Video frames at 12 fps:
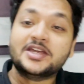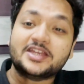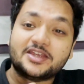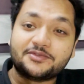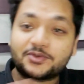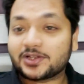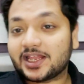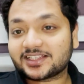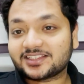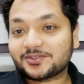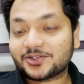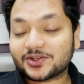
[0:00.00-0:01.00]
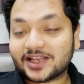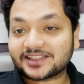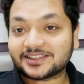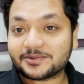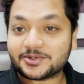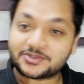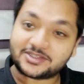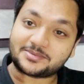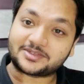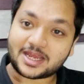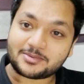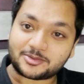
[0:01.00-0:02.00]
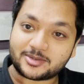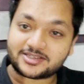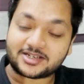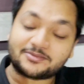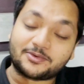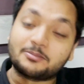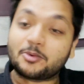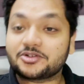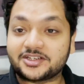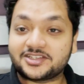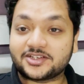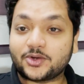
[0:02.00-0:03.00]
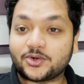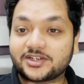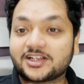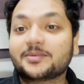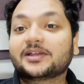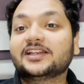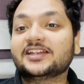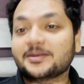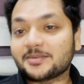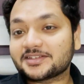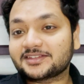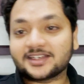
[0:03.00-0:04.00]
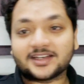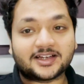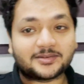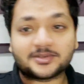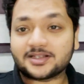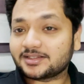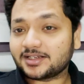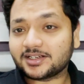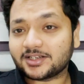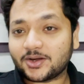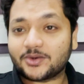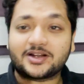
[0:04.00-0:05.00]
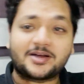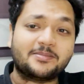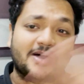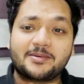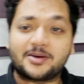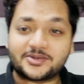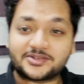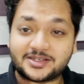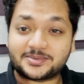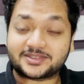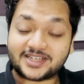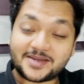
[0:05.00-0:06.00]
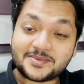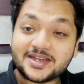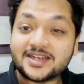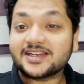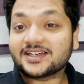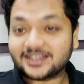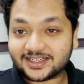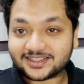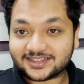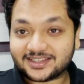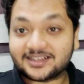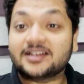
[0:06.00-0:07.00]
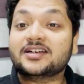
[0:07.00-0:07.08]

इफ यू लाइक द वीडियो लाइक द वीडियो सब्सक्राइब टू माई चैनल फॉर मोर इंटरेस्टिंग कॉन्टेंट अभी के लिए नमस्ते अलविदा टाटा और हाँ बाय और सब्सक्राइब करके जाना